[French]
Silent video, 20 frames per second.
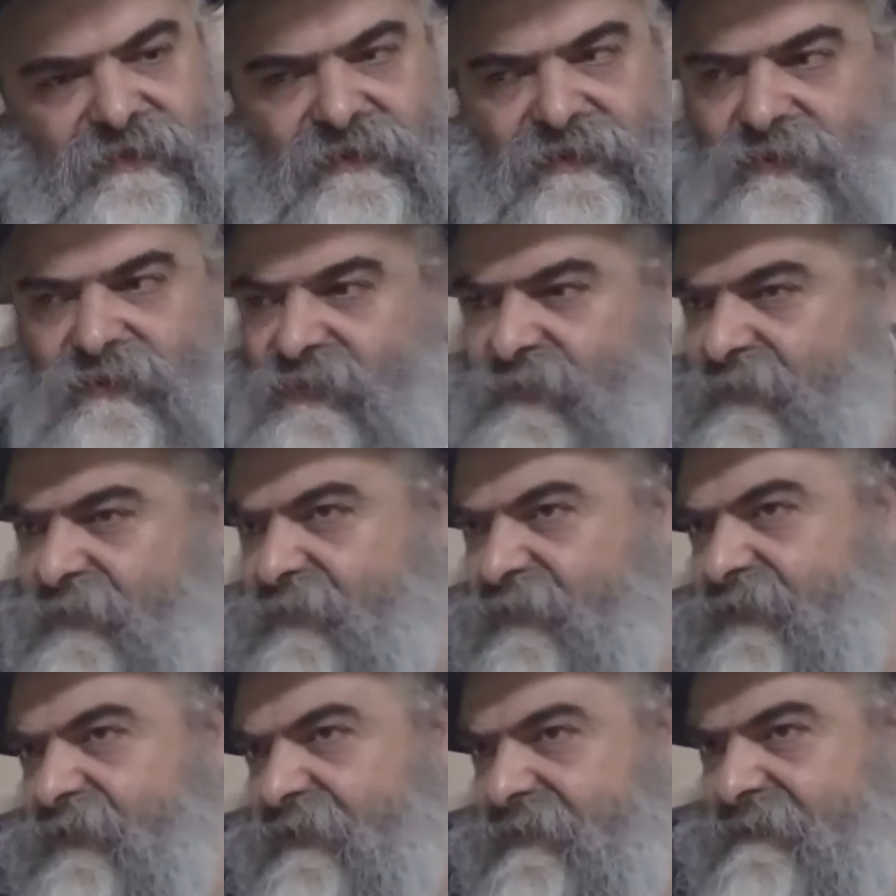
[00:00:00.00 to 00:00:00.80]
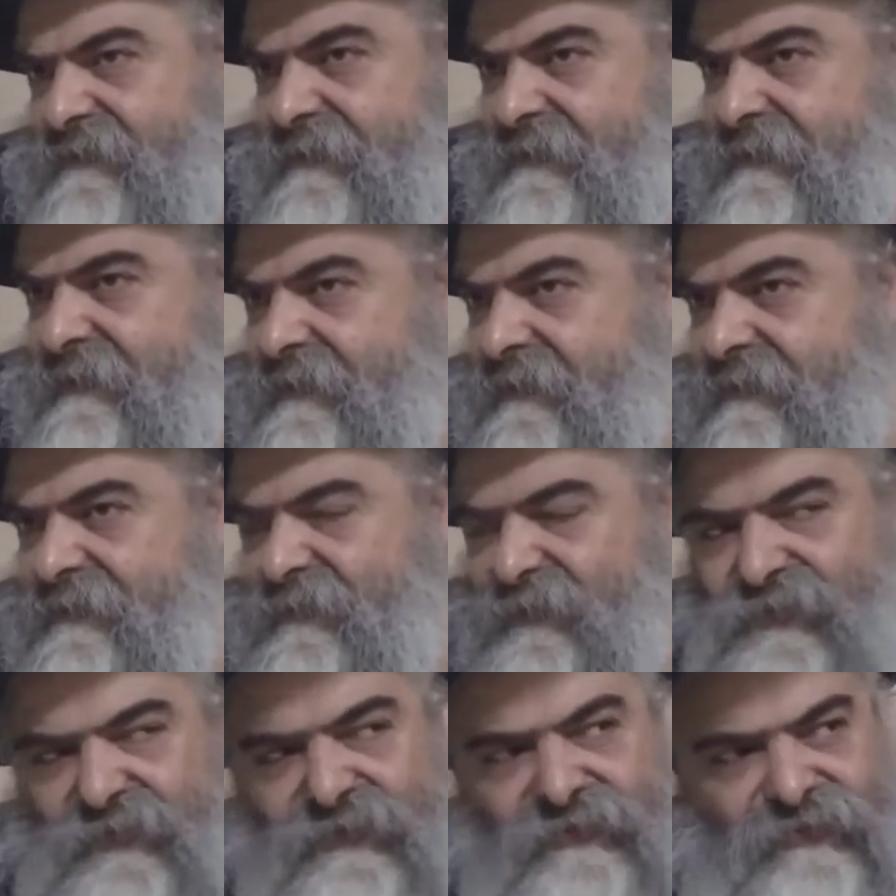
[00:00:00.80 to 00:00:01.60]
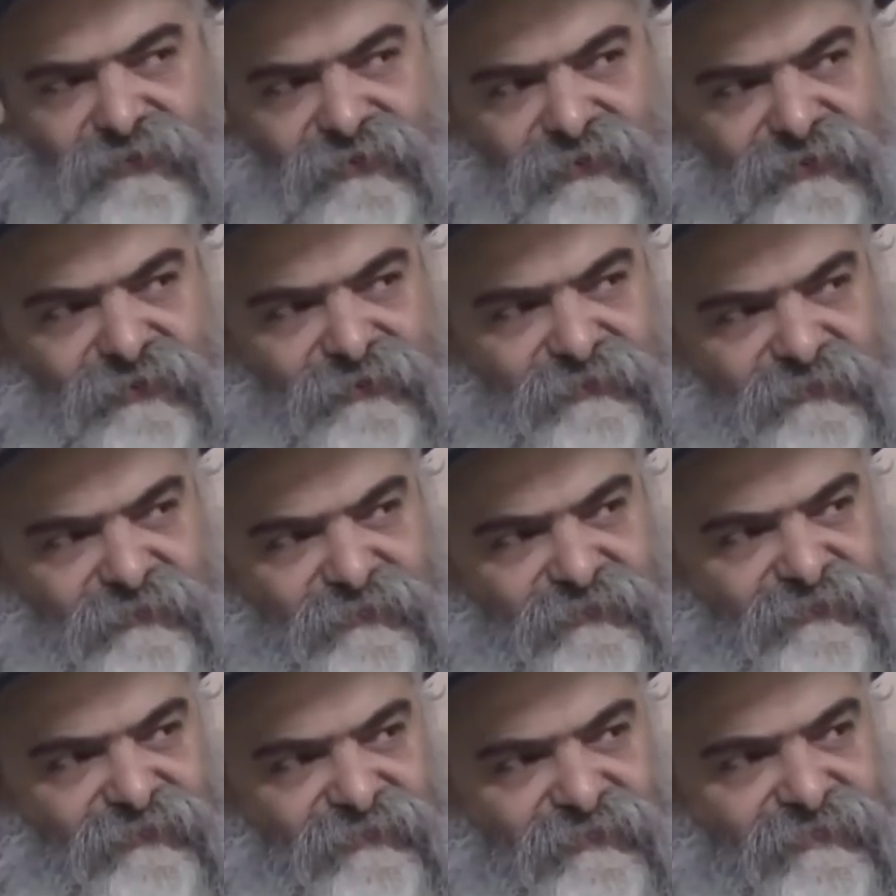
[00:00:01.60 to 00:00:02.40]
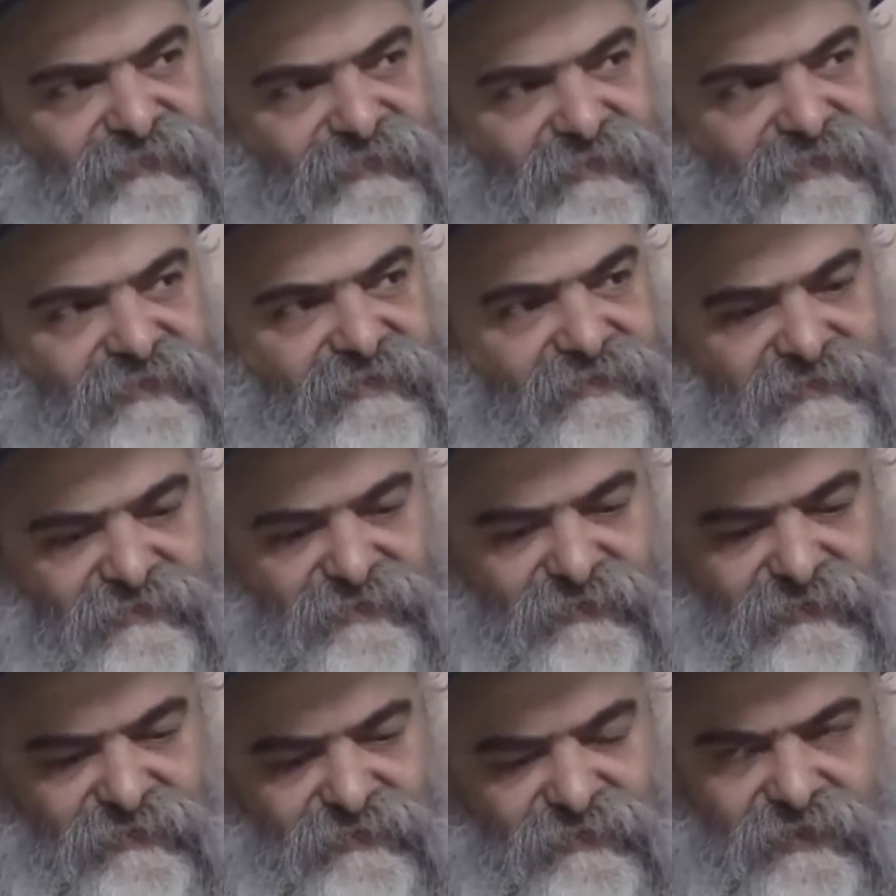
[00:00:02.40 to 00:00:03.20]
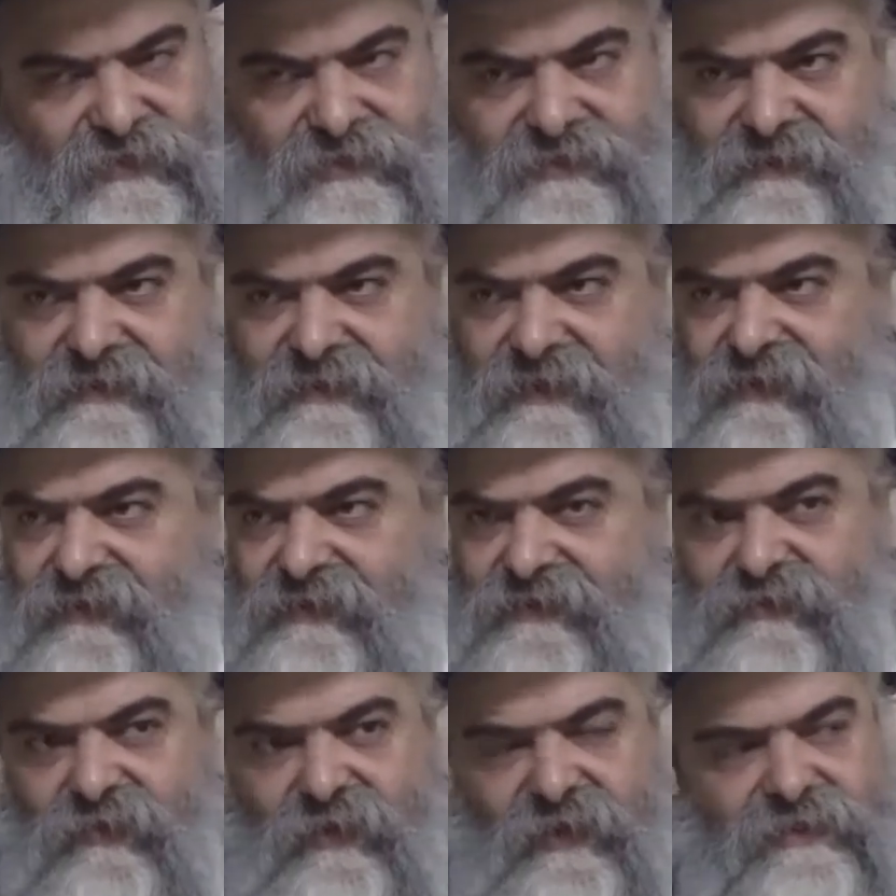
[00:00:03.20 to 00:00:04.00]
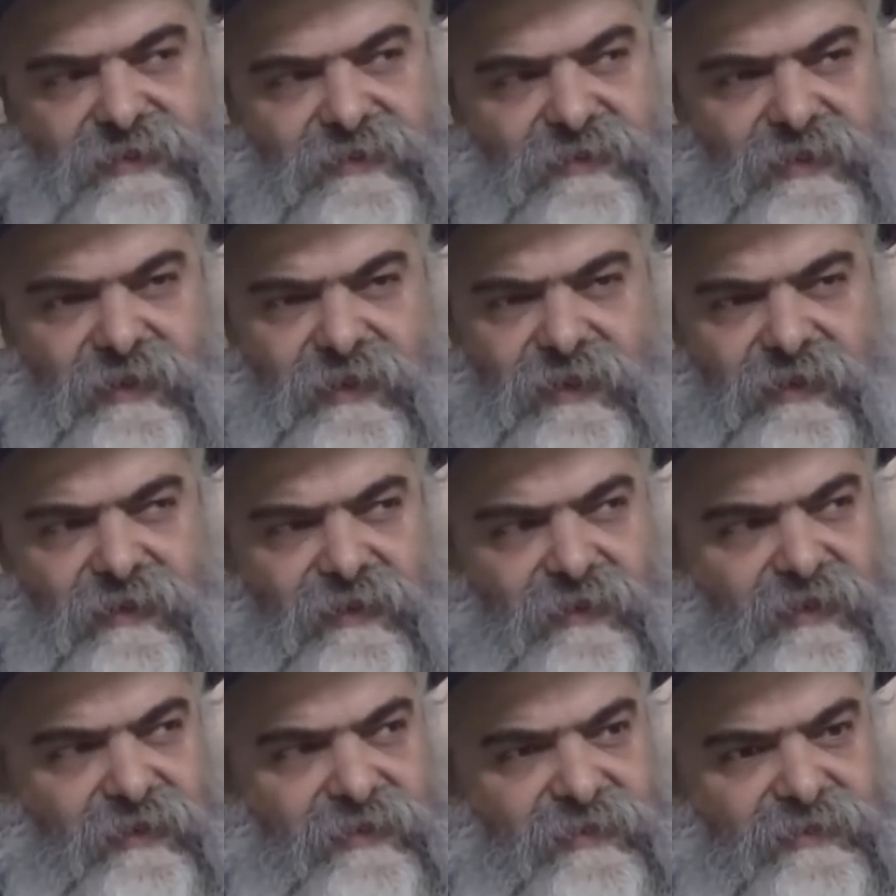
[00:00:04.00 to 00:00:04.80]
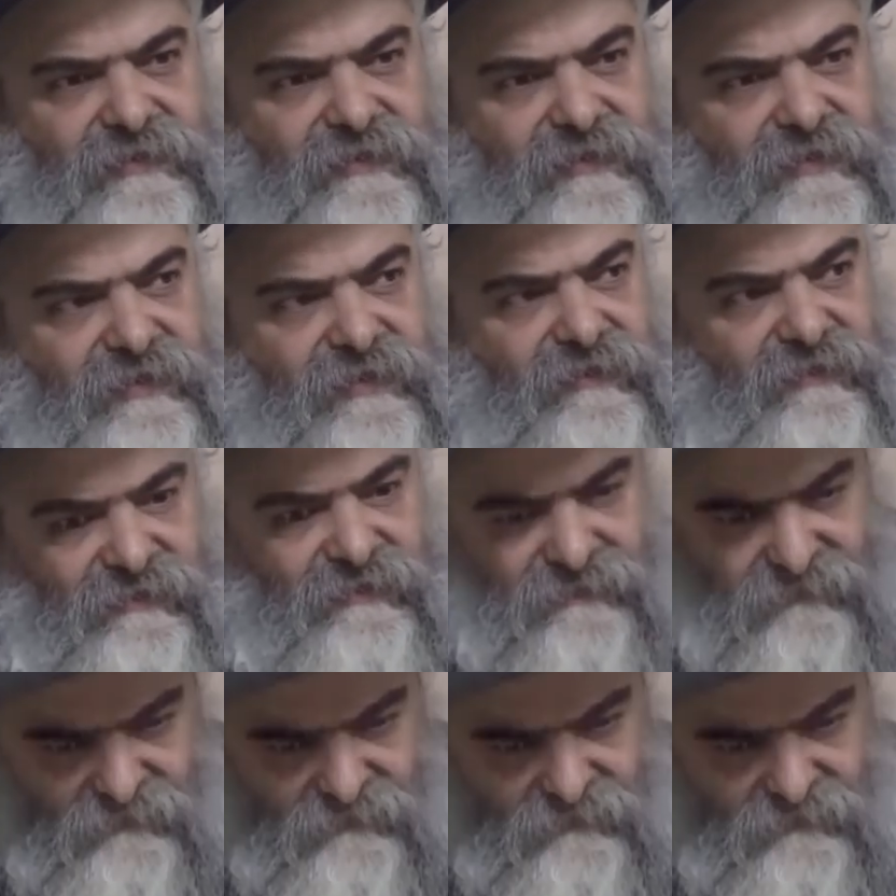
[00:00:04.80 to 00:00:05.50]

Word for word: Et au lieu de décider, au lieu de, de, réciter le discours chassidique, il a décidé, il